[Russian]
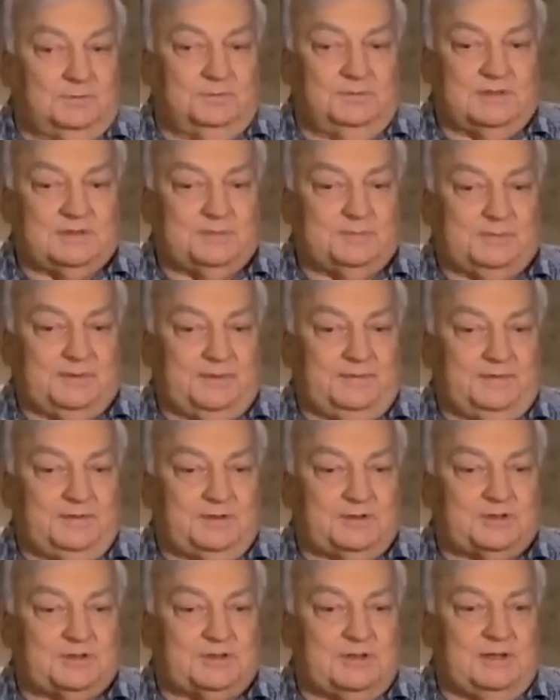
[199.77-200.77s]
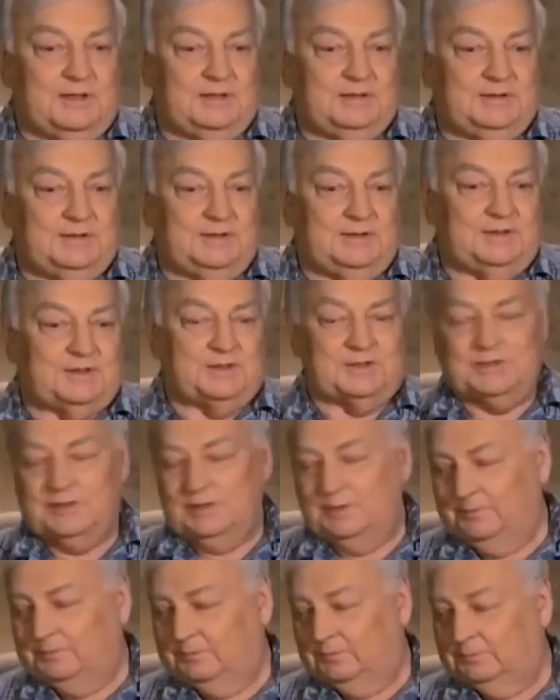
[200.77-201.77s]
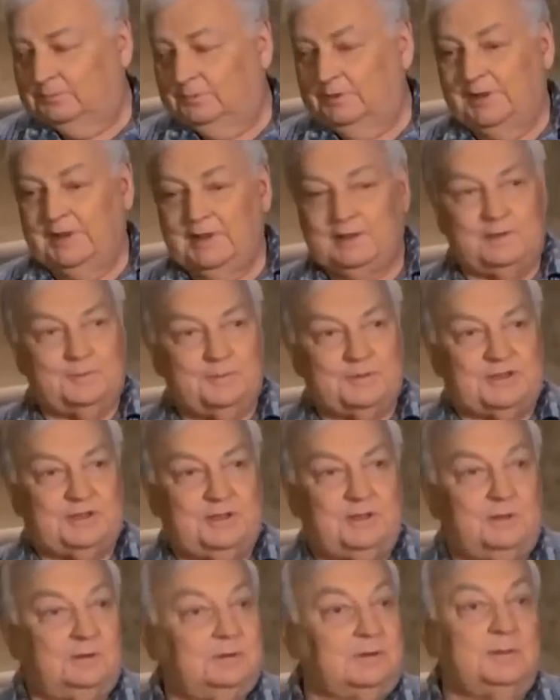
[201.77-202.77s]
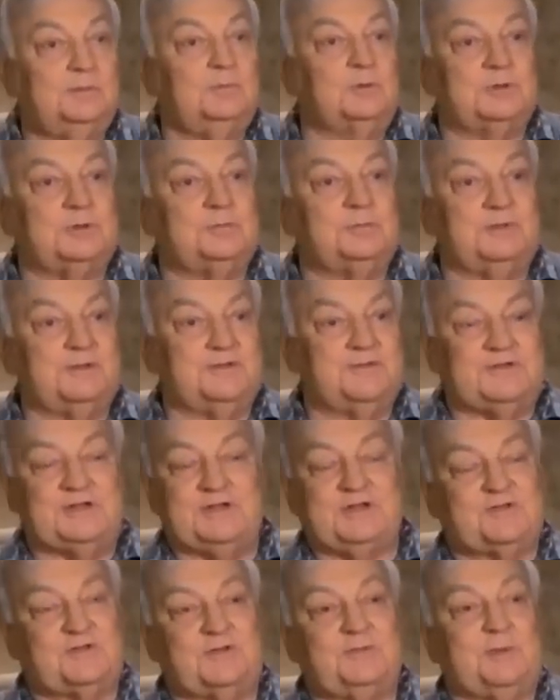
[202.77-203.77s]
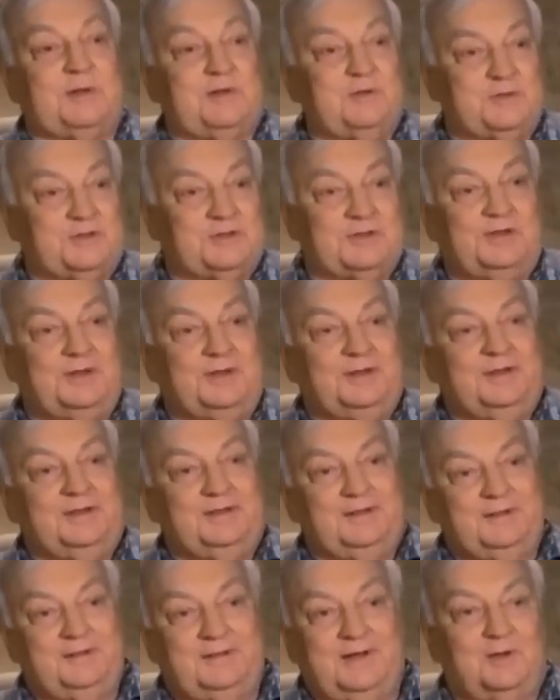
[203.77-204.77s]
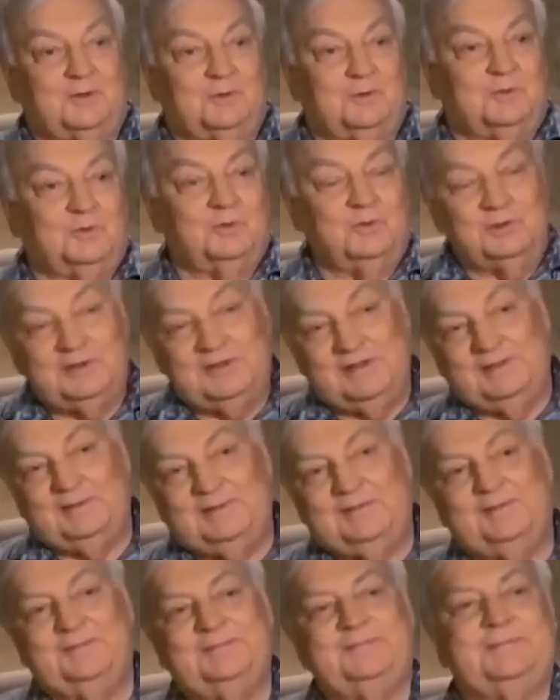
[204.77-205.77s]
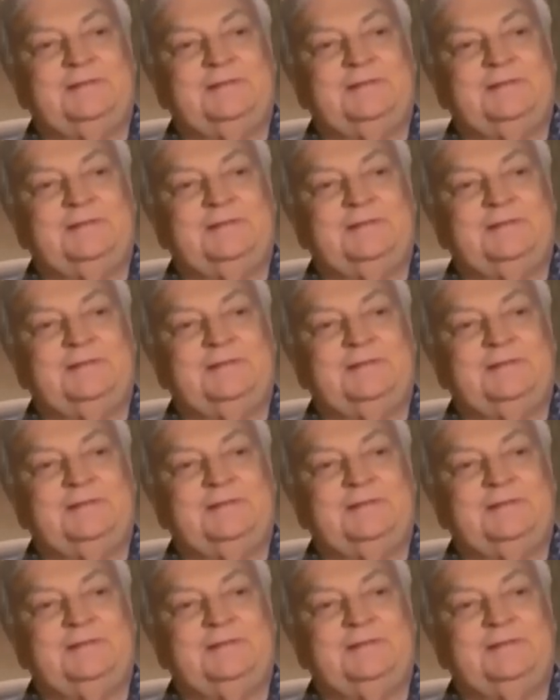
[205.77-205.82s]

два с половиной часа или три часа рядом сидел. Там можно было сесть в самолете как угодно,